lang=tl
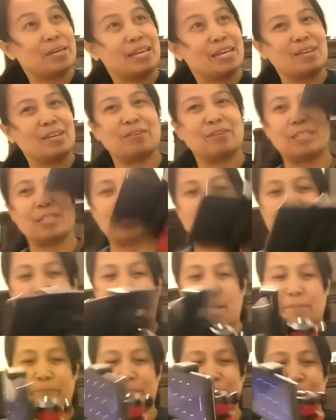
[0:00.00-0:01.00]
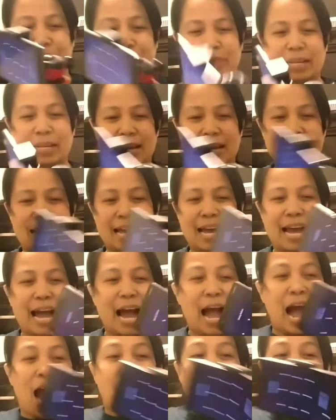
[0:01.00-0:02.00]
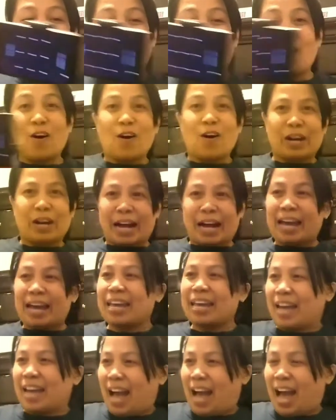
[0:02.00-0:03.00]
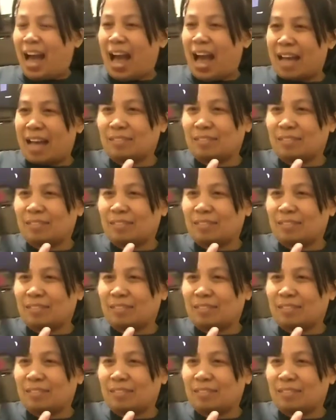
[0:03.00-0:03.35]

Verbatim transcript: o, ba? Diba? O, kaya,